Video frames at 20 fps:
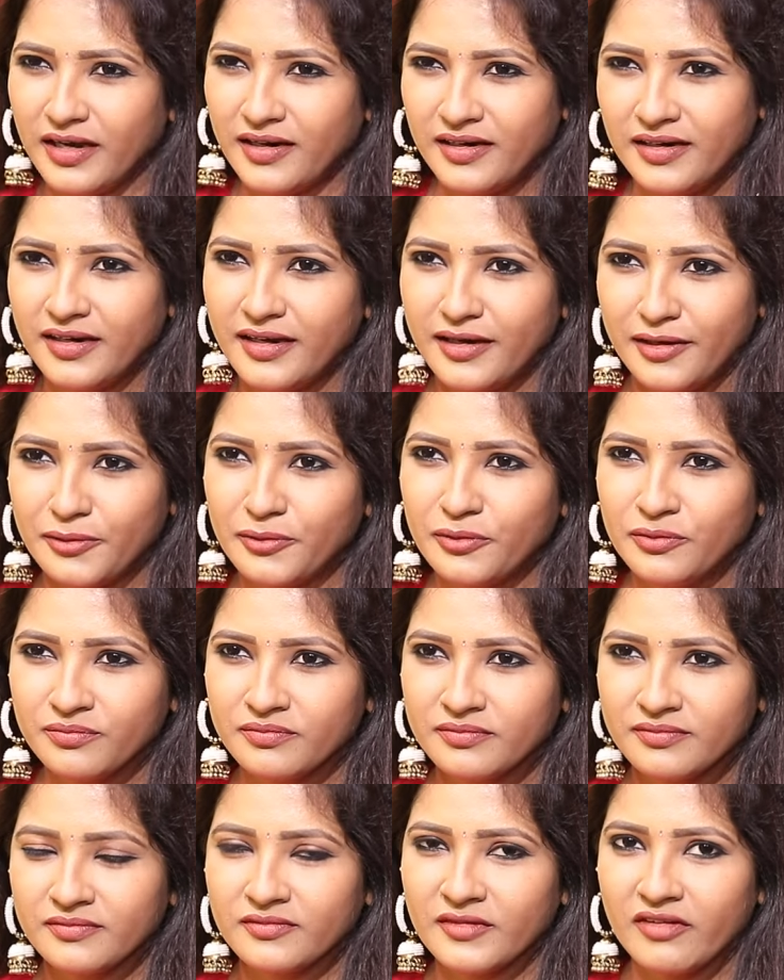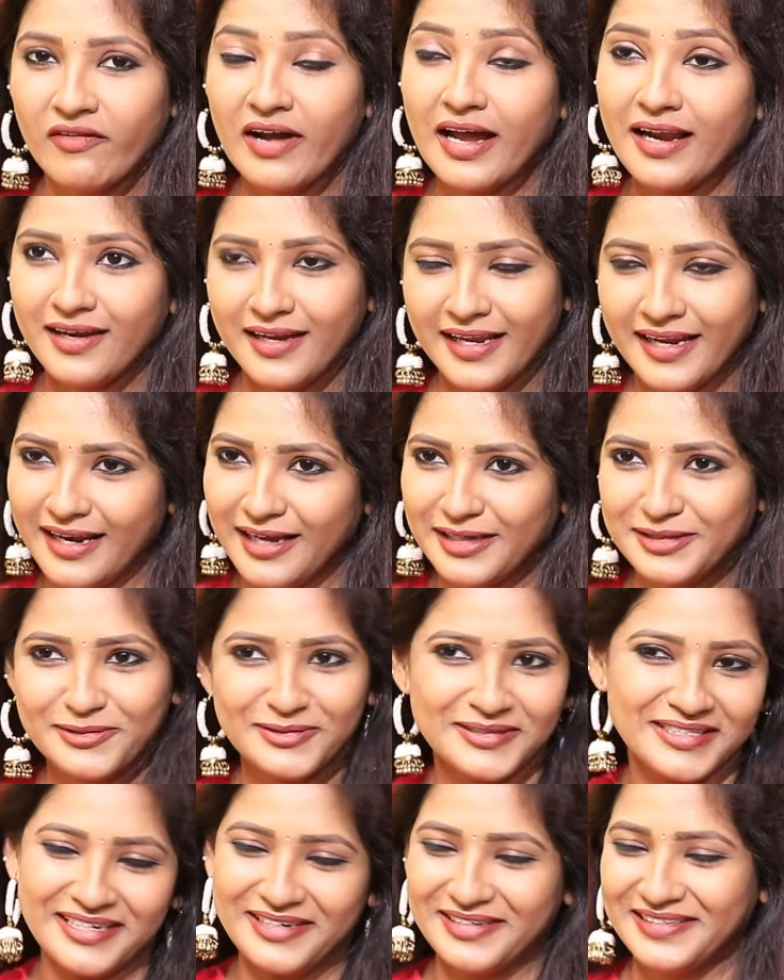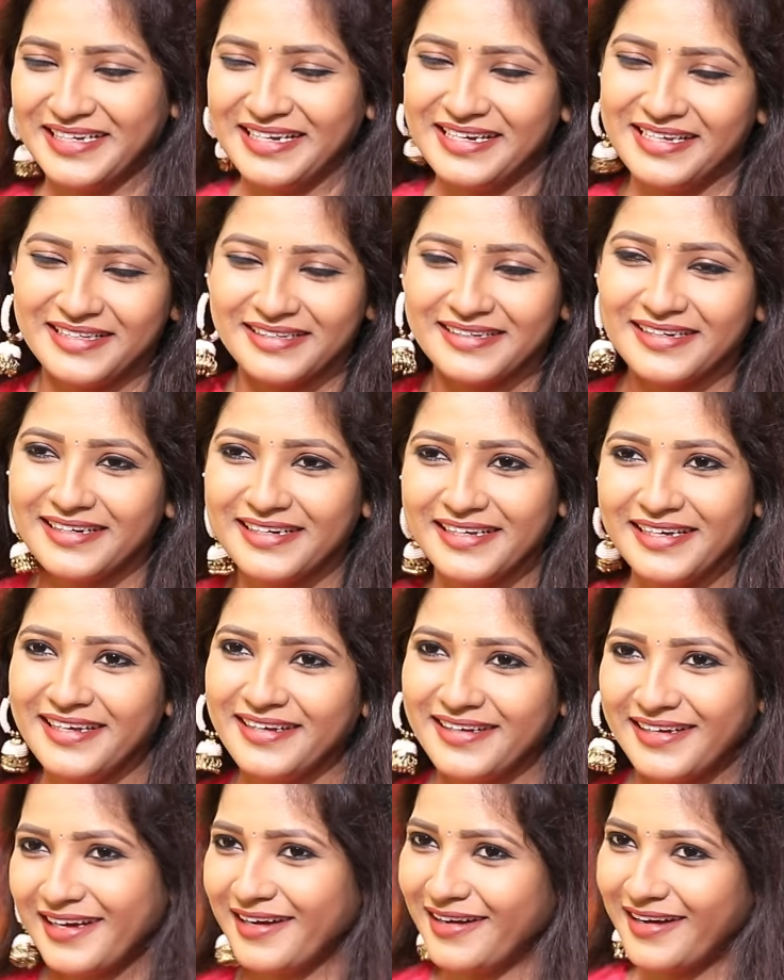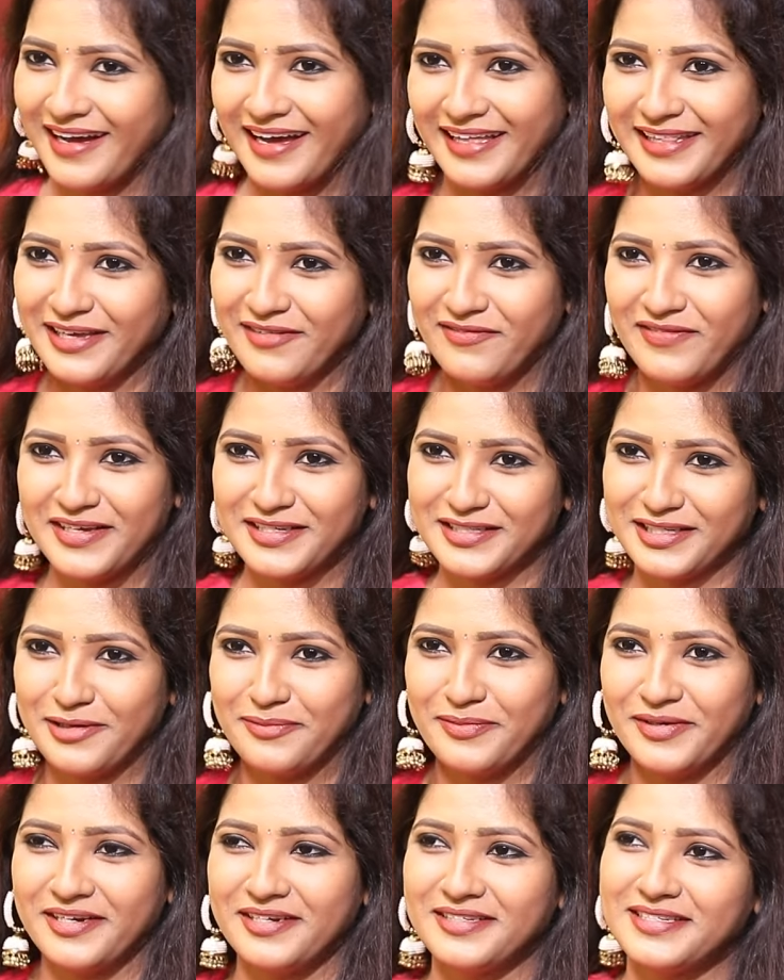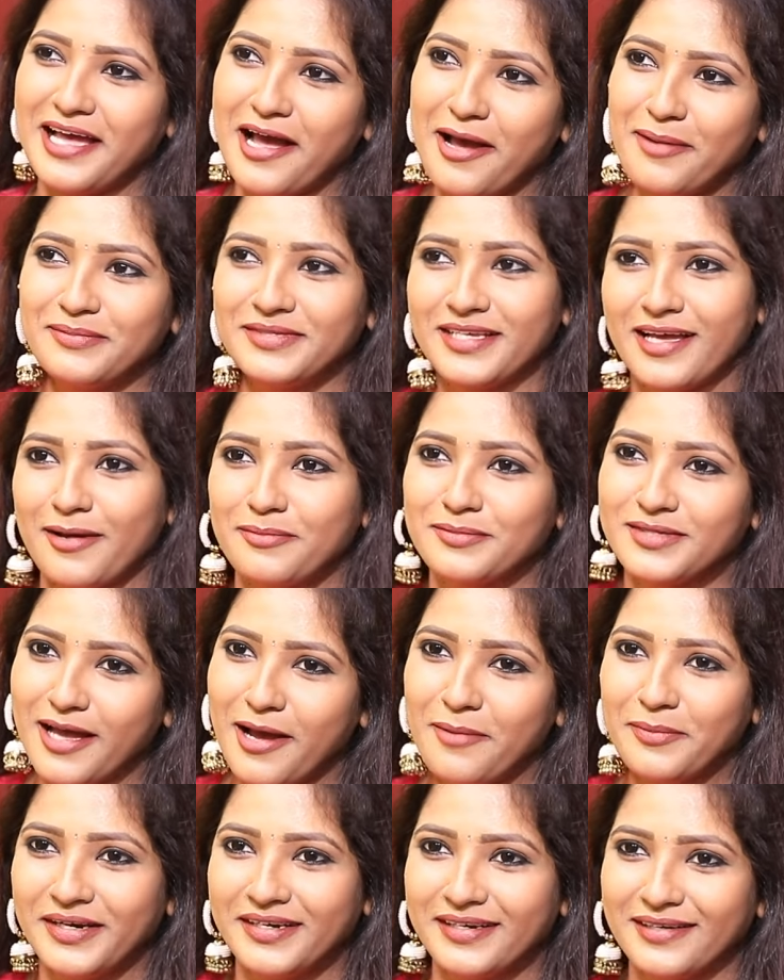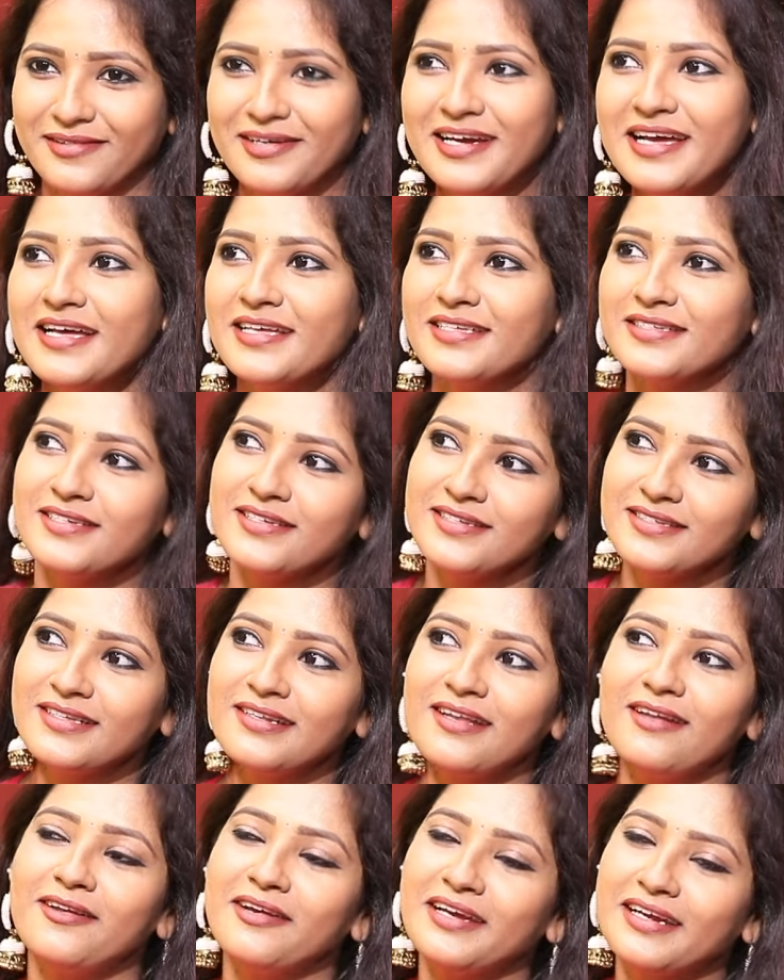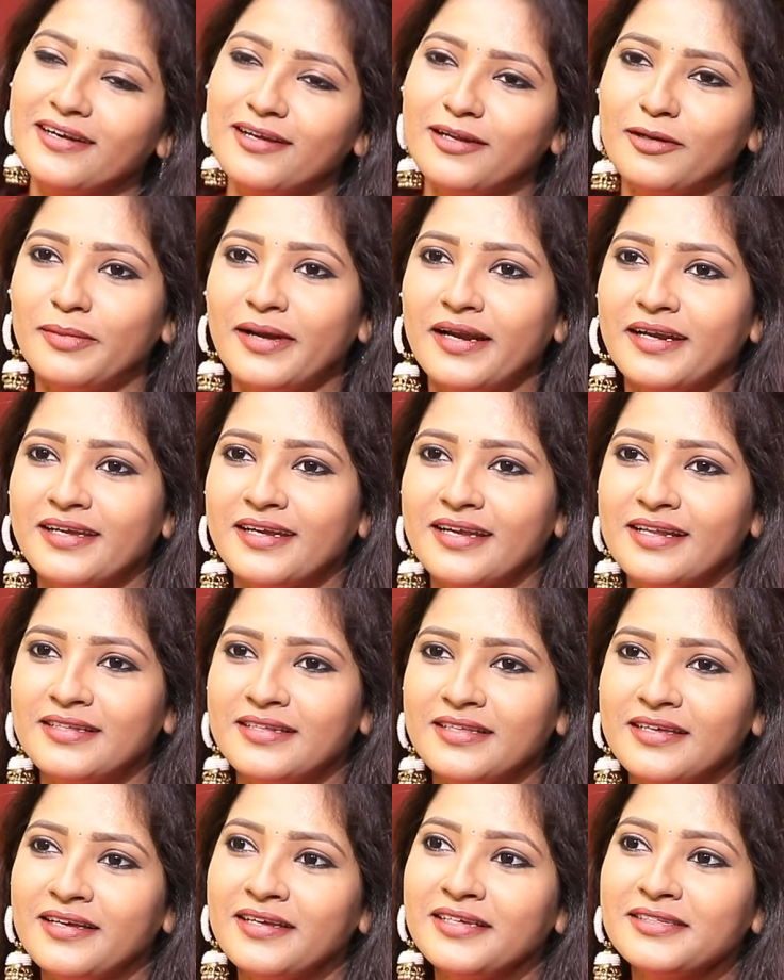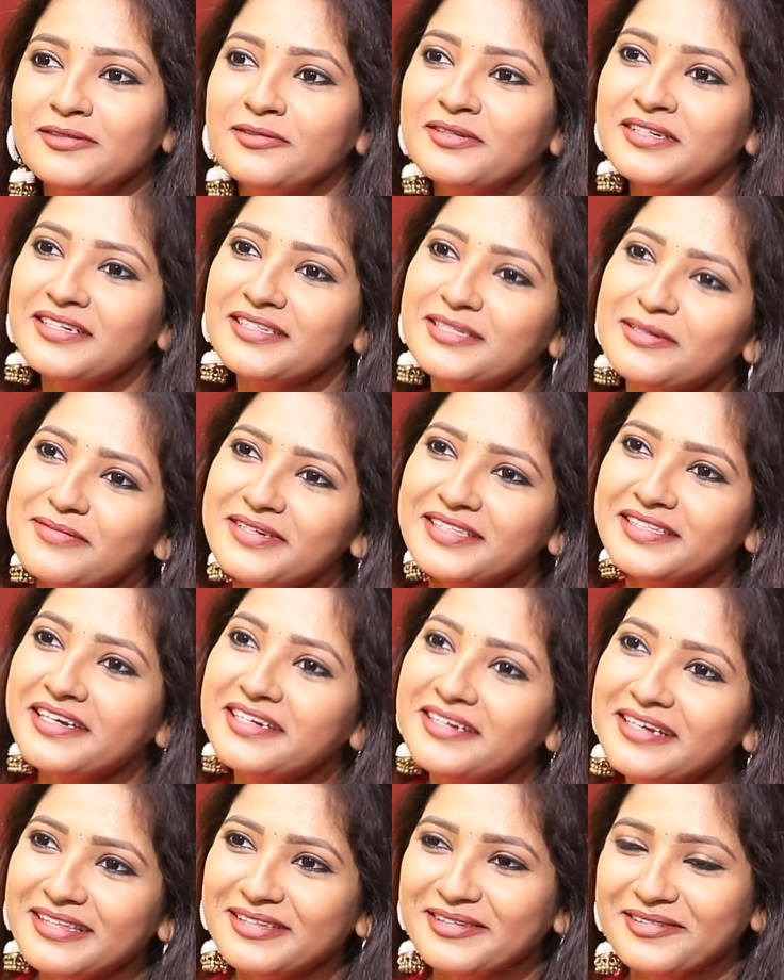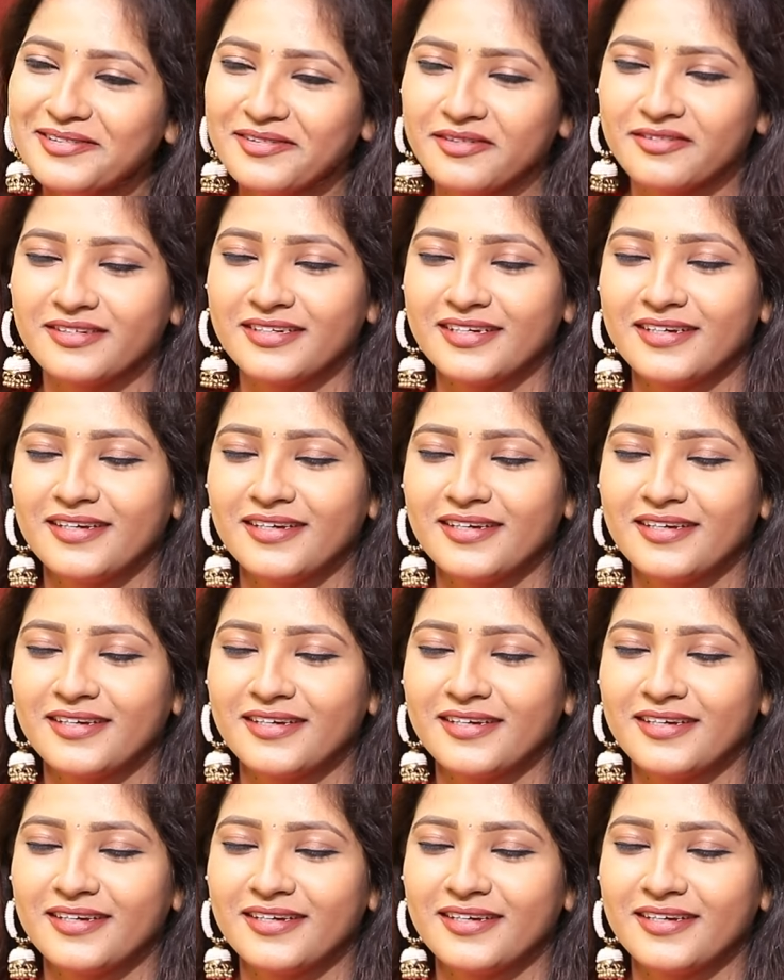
అంటారు వాళ్ళు ఎలా చూసారో తెలియదు కానీ ఇంకా అదే ఫిక్స్ అయిపోయారు శామ్ శామ్ శామ్ అంటారు సిరిసిల్లలో ఎక్కడైనా బయటకు వెళ్తే ఈ జూనియర్ సమంత వెళ్తున్నాం